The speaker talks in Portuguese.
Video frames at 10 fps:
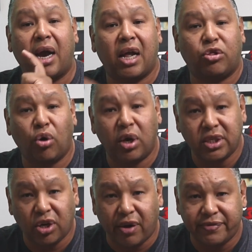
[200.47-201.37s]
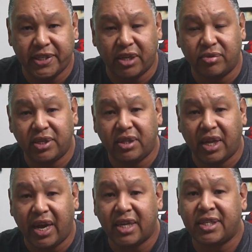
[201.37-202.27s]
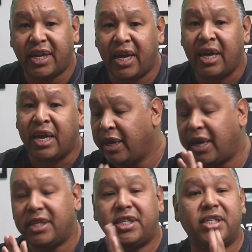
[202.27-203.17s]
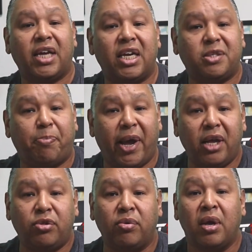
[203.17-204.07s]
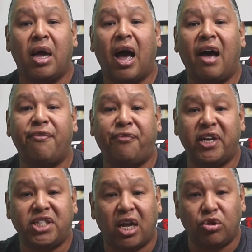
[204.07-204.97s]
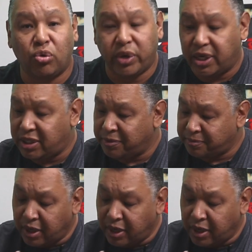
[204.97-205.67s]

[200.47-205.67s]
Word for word: 14913, né, que diz respeito a fechaduras.